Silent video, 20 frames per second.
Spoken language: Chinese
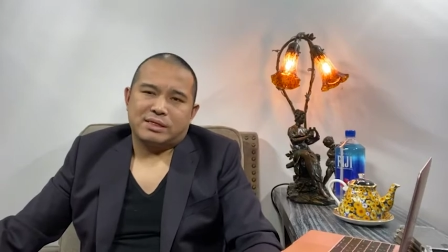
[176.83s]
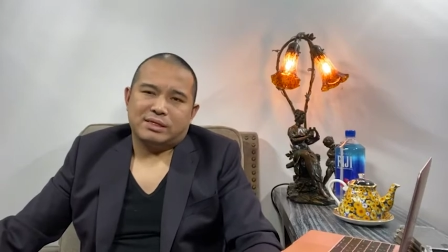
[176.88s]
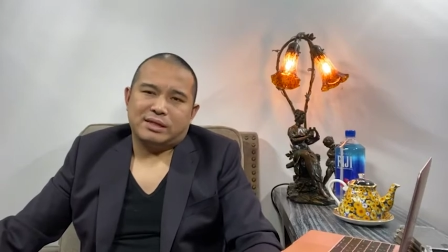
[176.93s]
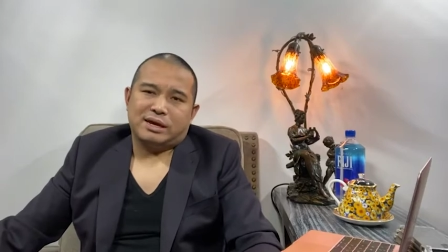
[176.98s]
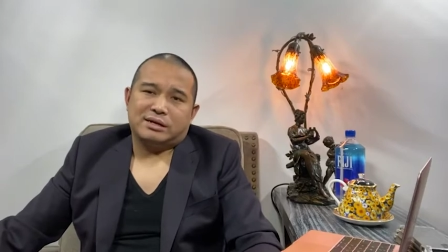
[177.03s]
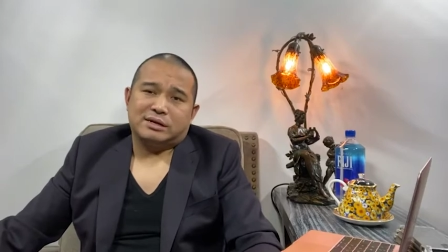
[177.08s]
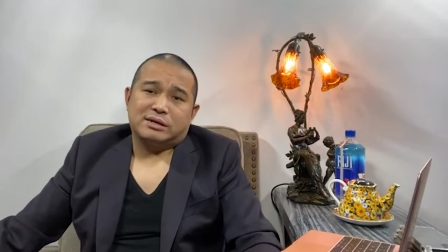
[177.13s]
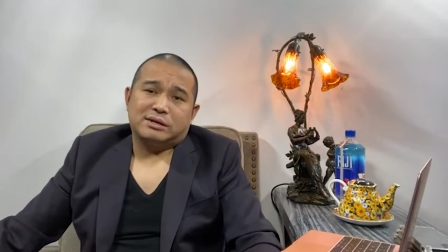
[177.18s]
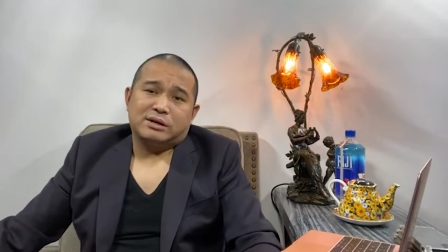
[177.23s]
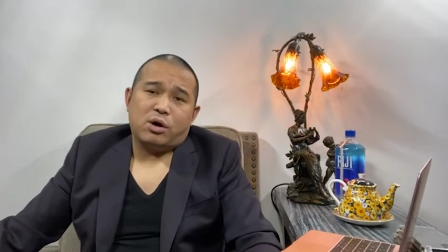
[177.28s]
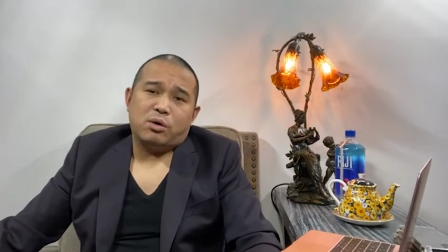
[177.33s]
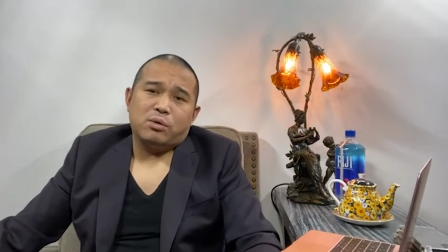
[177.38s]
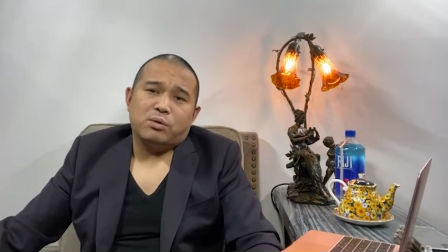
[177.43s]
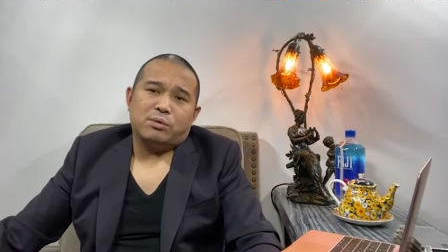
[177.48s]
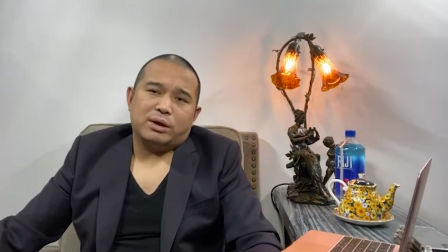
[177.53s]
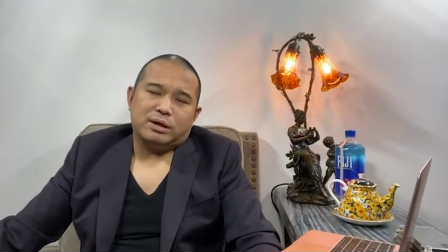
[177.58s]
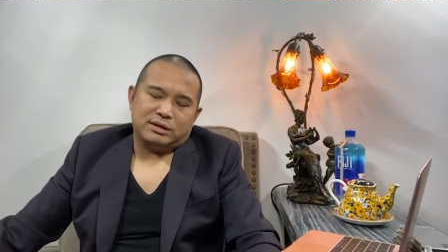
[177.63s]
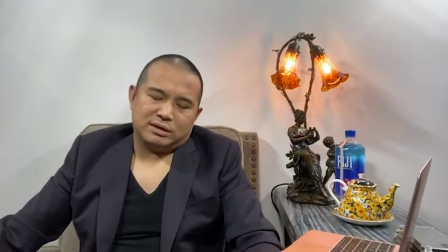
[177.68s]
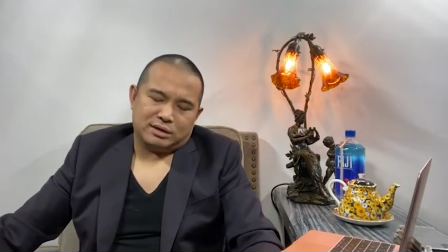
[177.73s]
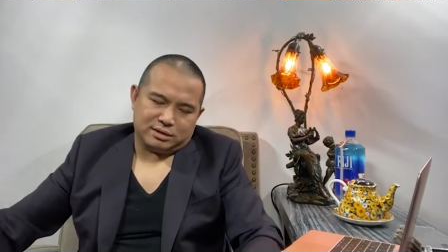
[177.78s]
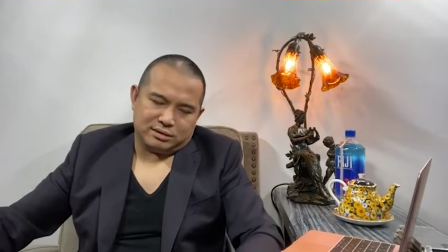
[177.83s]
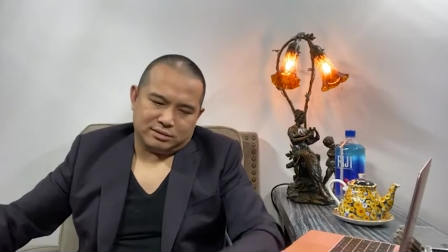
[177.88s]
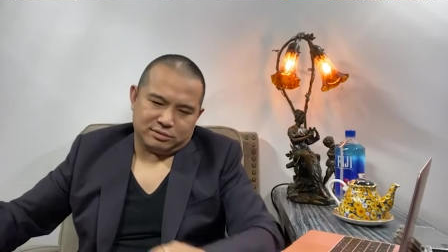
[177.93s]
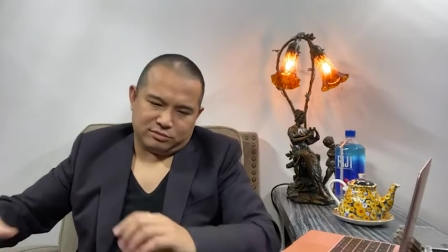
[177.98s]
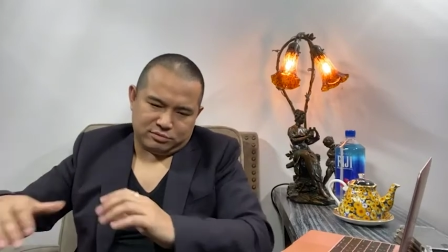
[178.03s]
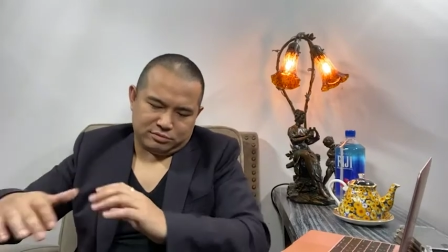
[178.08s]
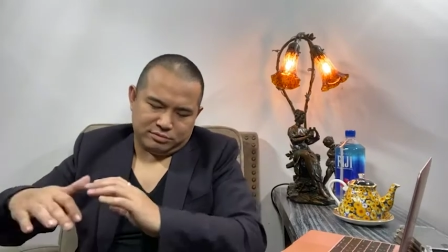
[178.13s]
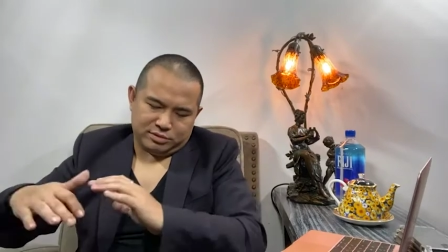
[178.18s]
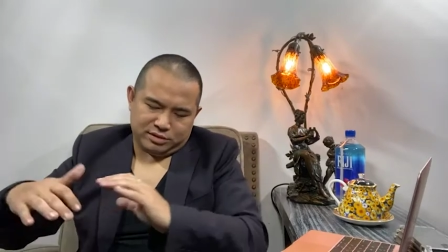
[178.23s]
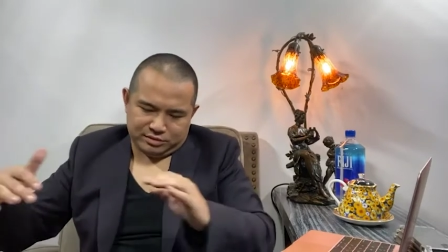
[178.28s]
两个高管啊，
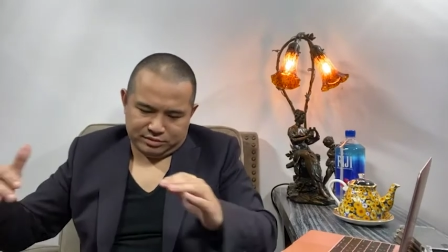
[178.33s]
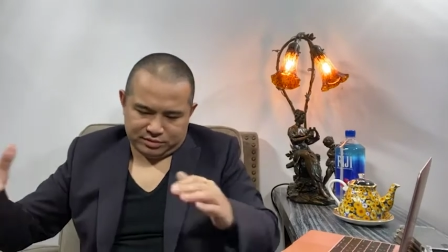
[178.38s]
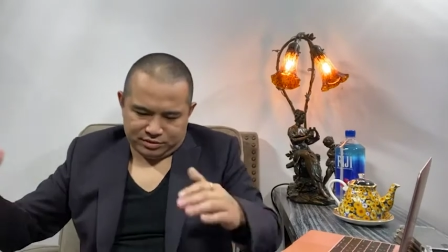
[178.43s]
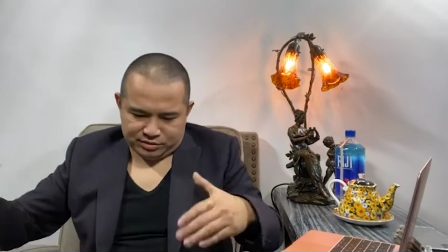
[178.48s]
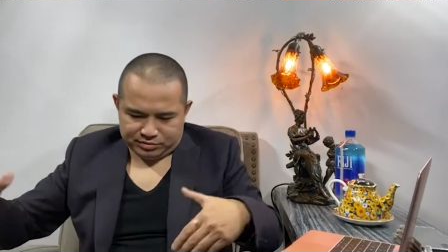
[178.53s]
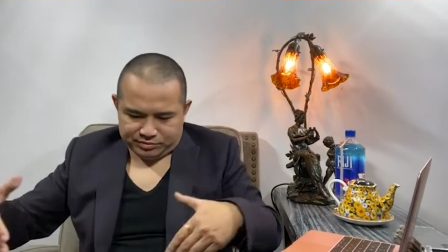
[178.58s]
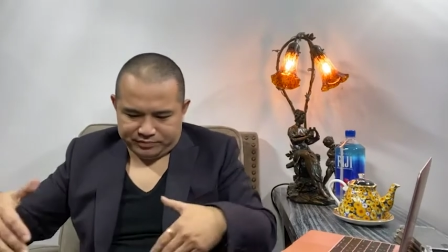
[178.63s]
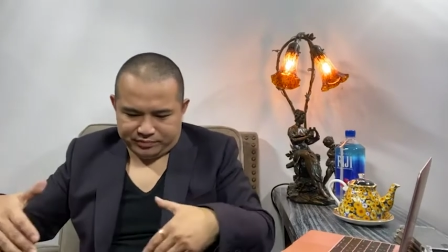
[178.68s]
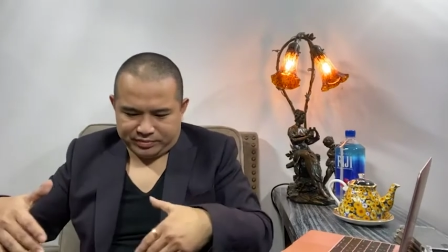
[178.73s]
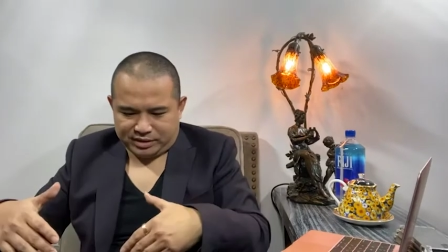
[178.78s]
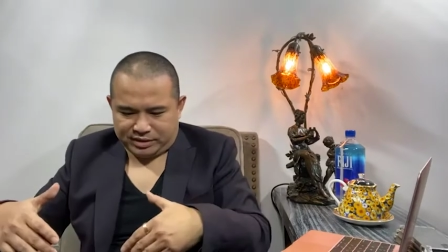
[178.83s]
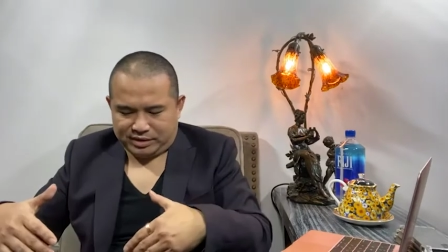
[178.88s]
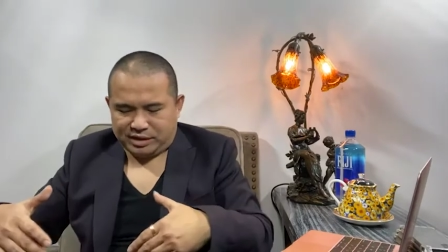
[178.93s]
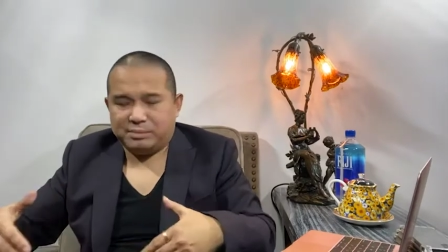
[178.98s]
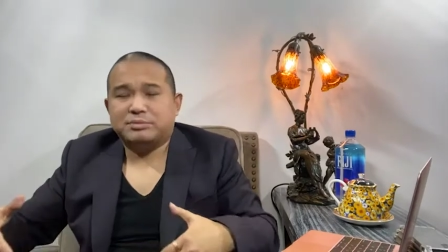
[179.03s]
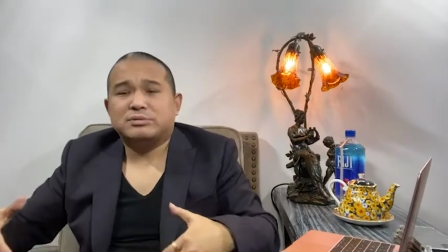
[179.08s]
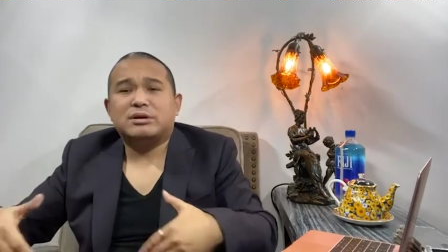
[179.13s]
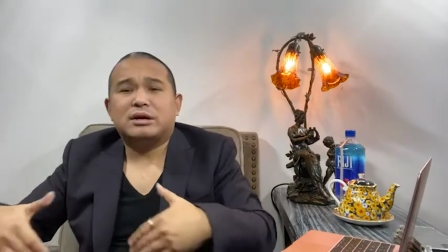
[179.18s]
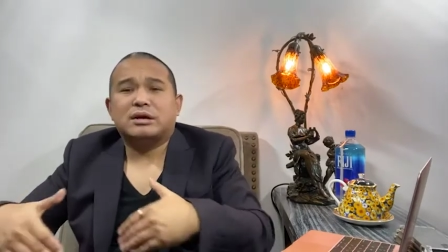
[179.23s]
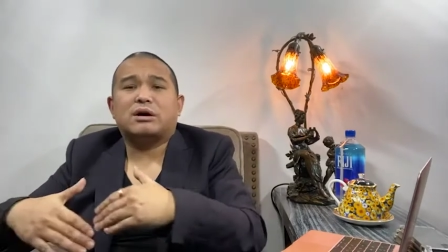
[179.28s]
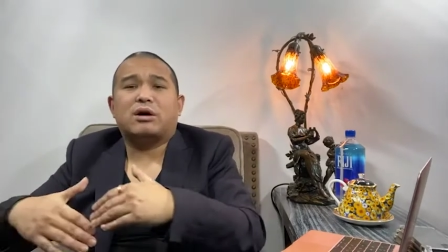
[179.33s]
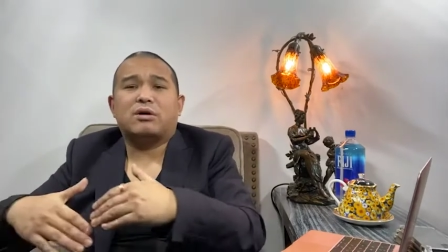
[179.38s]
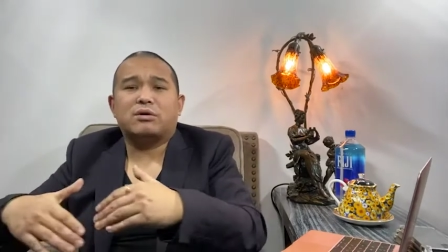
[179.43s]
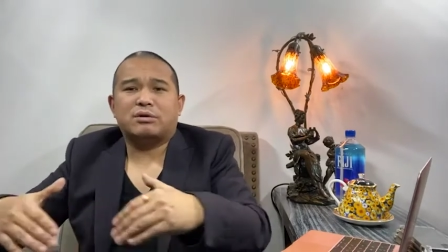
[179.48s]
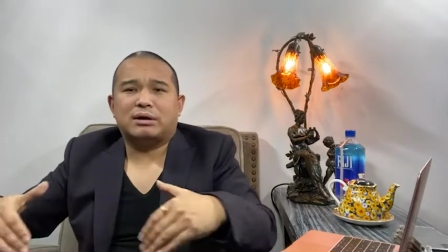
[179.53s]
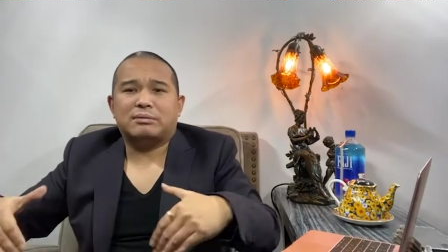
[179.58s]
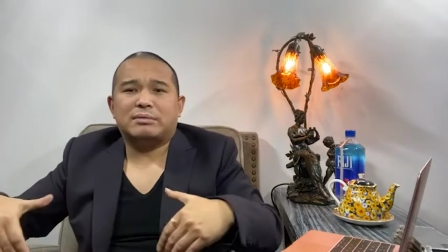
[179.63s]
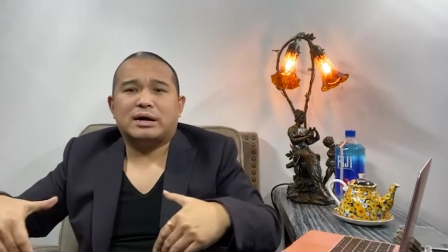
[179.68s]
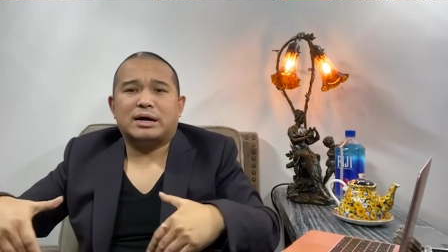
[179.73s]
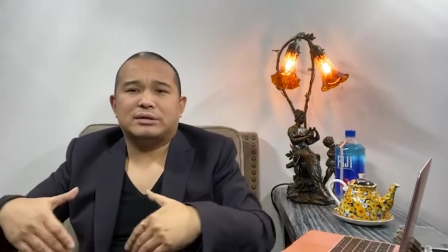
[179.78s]
我们就也不算高
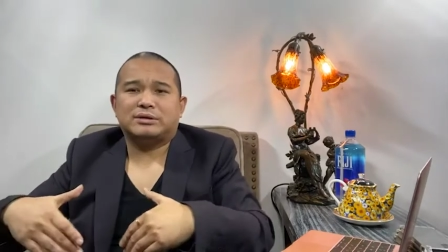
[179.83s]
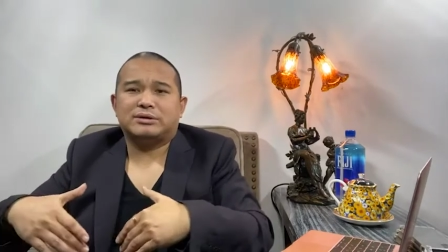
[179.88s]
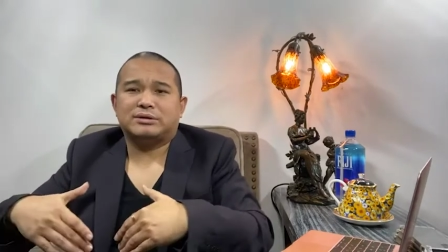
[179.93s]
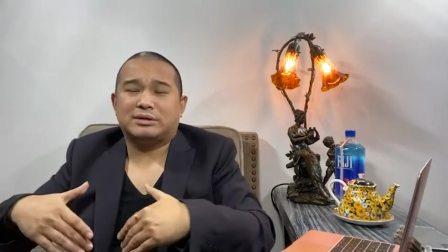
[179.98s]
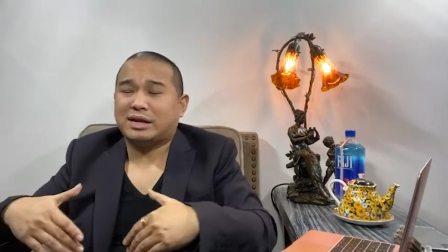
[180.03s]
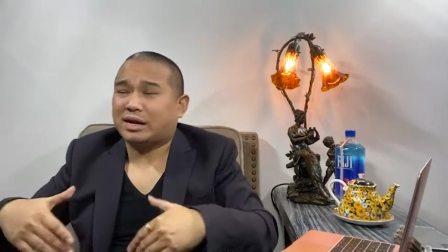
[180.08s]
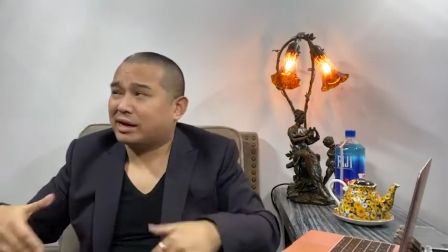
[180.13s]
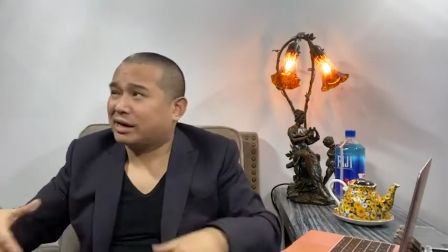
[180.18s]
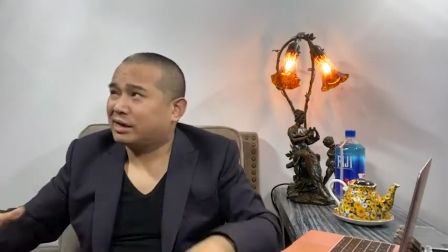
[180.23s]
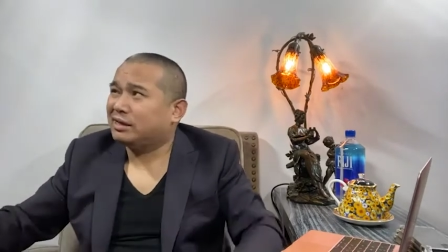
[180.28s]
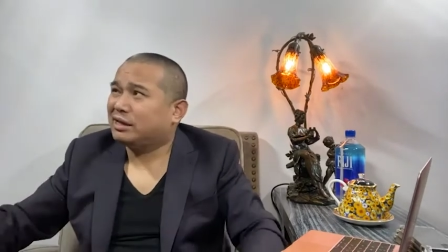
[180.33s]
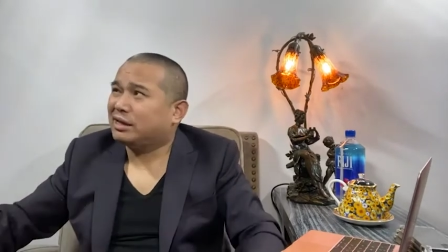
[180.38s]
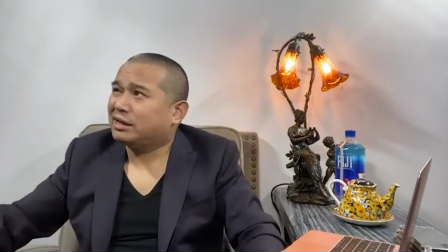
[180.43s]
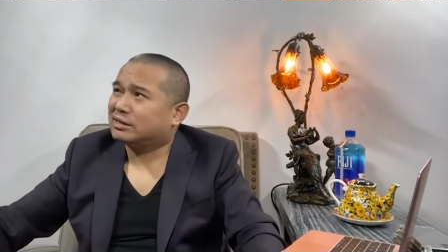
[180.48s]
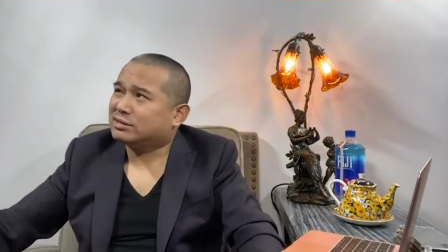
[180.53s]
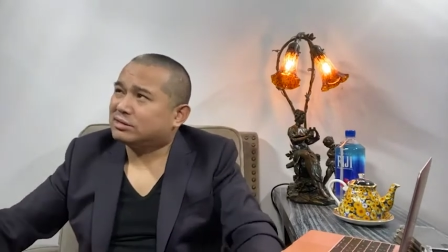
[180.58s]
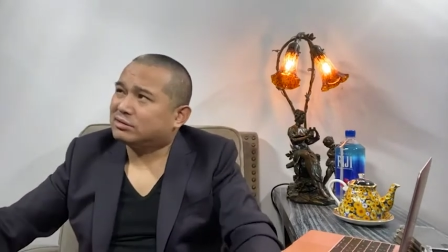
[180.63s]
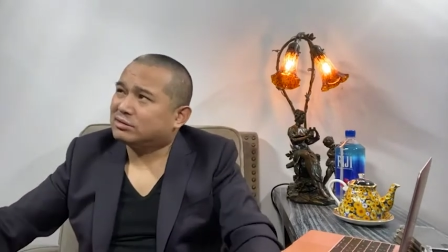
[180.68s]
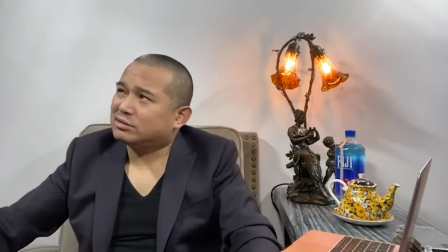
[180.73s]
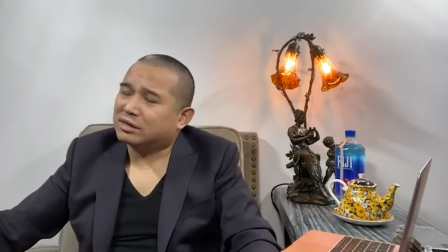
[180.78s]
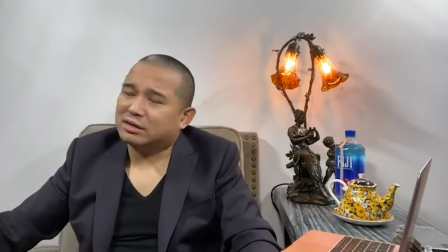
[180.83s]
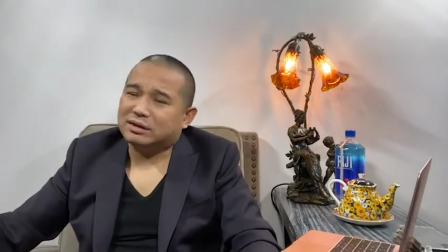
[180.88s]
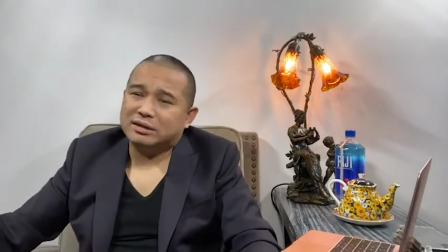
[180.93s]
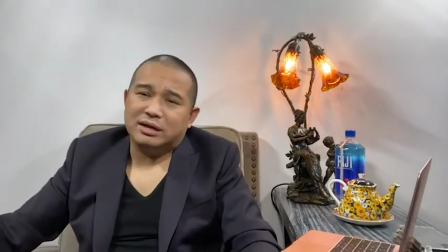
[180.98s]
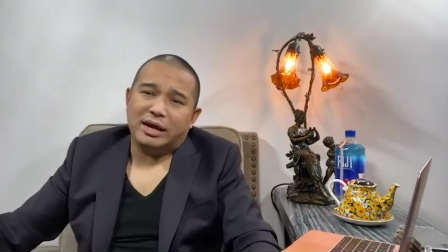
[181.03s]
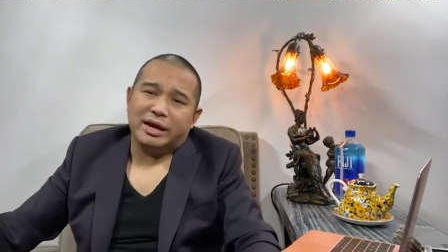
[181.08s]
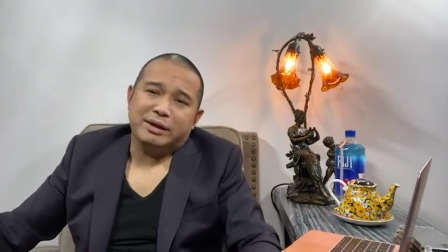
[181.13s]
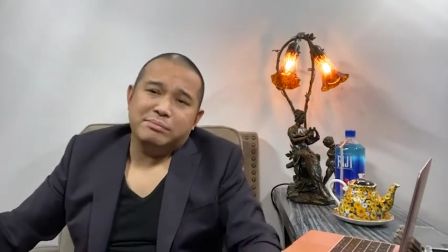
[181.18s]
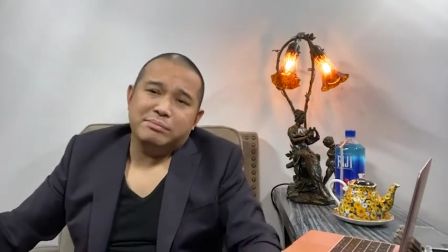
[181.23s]
管吧，就大概那个时候是可能